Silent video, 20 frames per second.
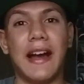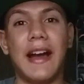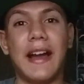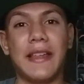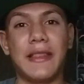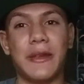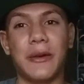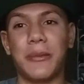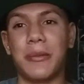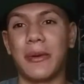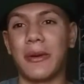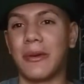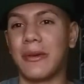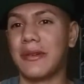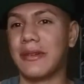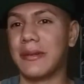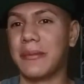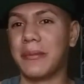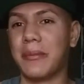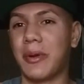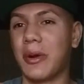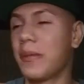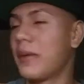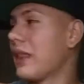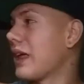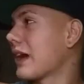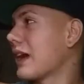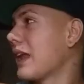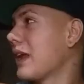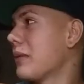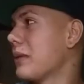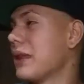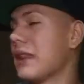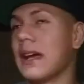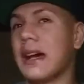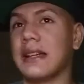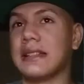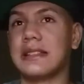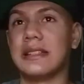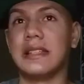Ay Dios, pero, pero es verdad que la
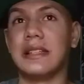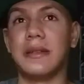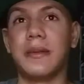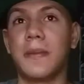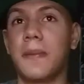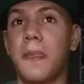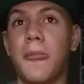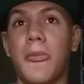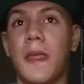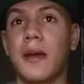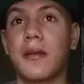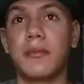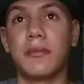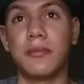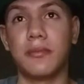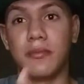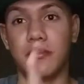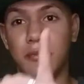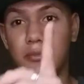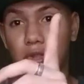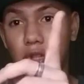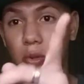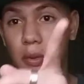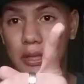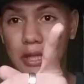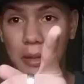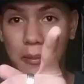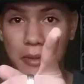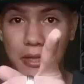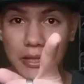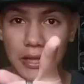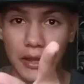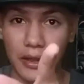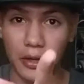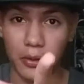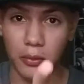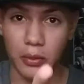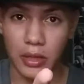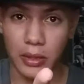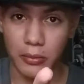vida es así. Yo voy a transmitir
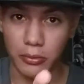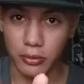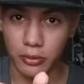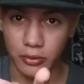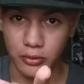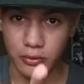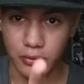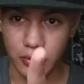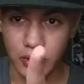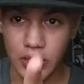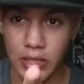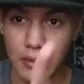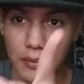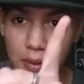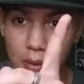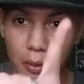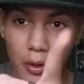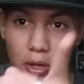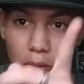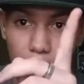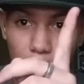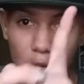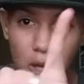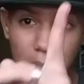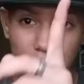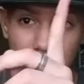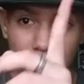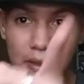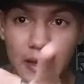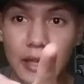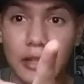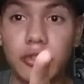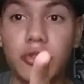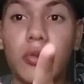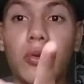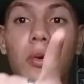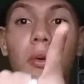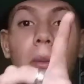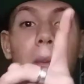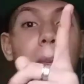de nuevo y, y voy a hablar de
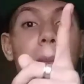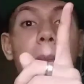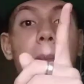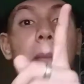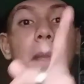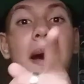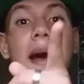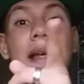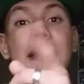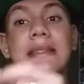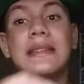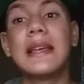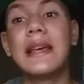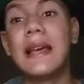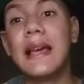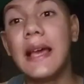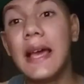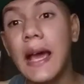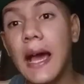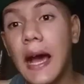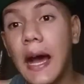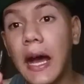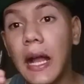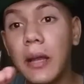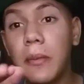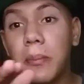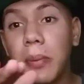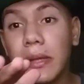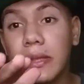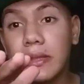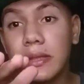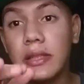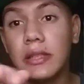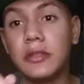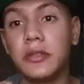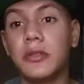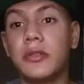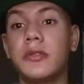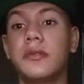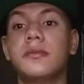eso más al
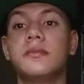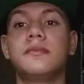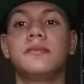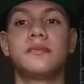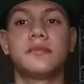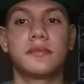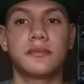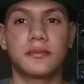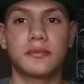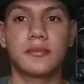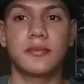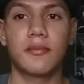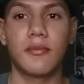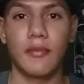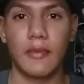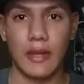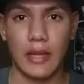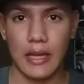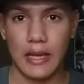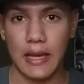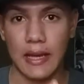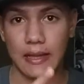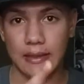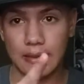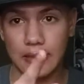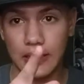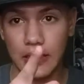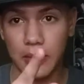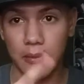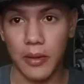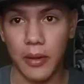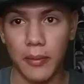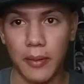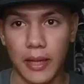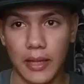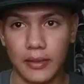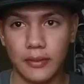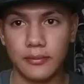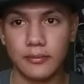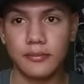pasito. Así que bye
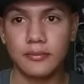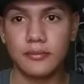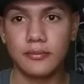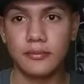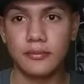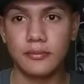bye.